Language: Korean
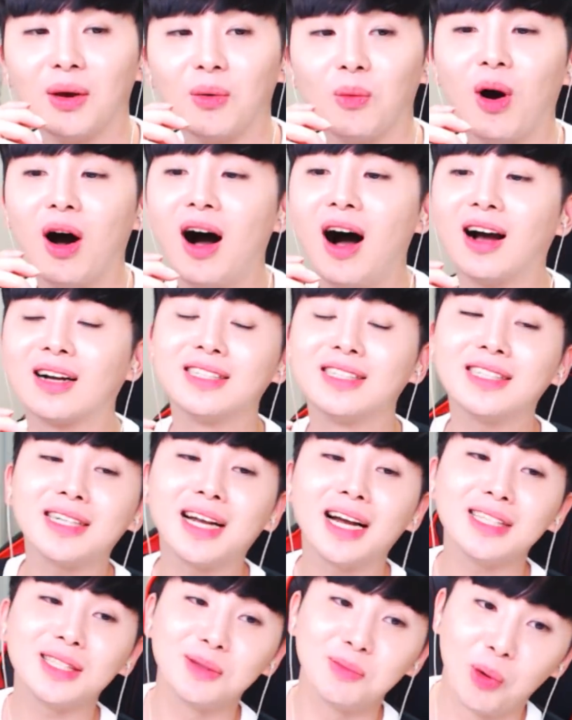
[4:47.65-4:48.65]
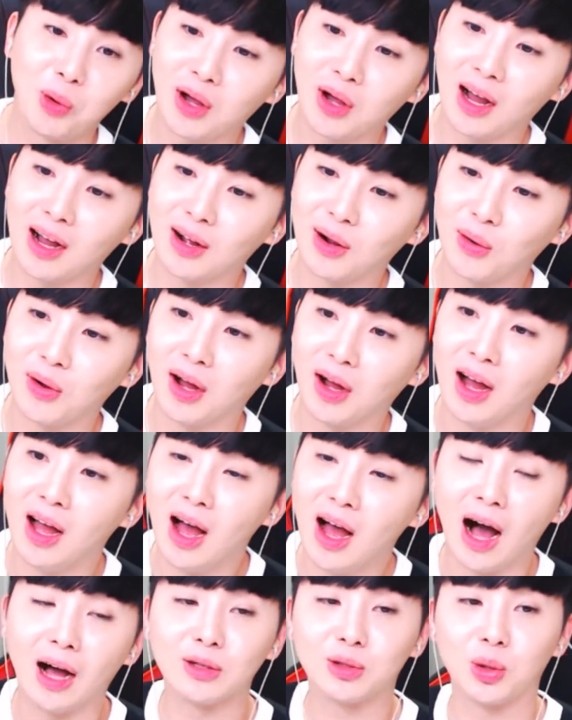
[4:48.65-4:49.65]
와 끝까지 몰카한 거야?
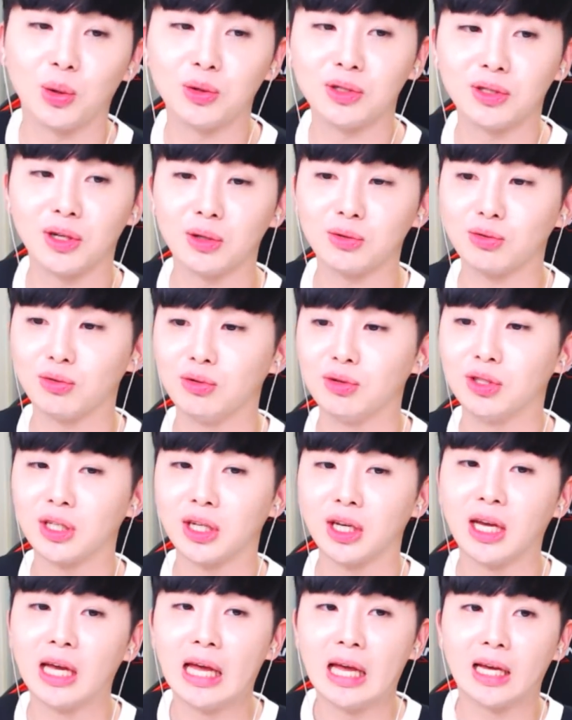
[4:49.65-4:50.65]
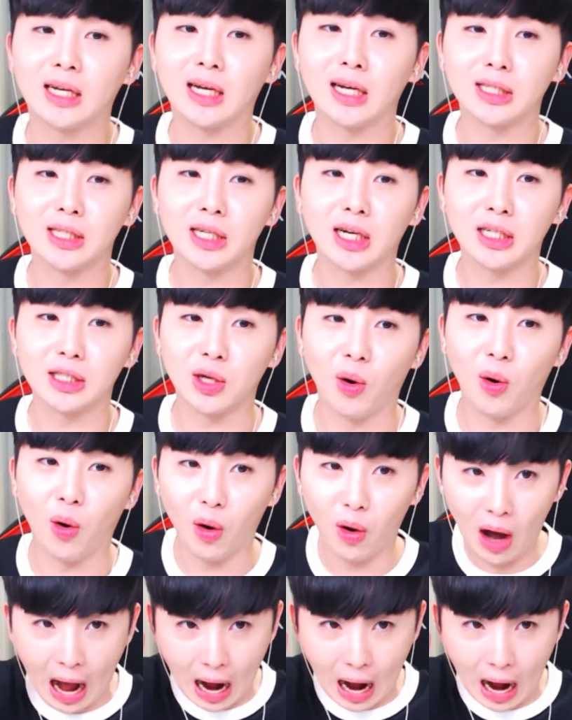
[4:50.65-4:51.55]
아니 저는 가지고 이제 그러니까 제가 이제 어,